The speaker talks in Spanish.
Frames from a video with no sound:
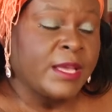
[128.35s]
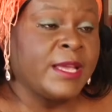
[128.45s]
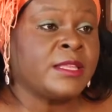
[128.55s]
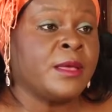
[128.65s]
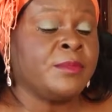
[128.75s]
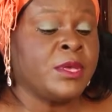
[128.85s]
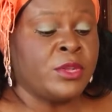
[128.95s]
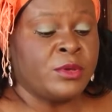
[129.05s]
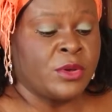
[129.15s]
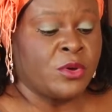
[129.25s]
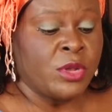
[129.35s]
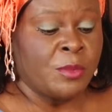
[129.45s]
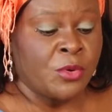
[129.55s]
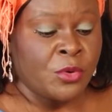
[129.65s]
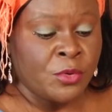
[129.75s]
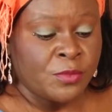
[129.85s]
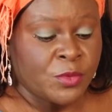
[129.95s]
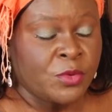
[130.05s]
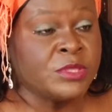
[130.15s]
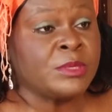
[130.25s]
y también colaboró
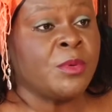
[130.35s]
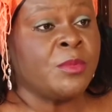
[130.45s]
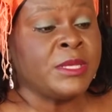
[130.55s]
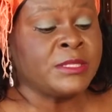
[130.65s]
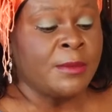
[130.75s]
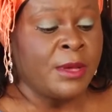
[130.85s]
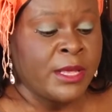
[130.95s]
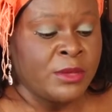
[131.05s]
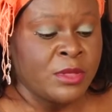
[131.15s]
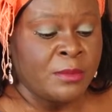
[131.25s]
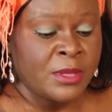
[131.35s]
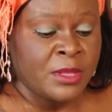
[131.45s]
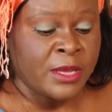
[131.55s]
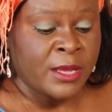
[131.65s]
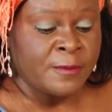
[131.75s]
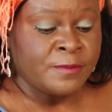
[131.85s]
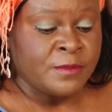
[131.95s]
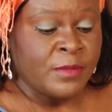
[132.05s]
cuando se movilizaba la ayuda médica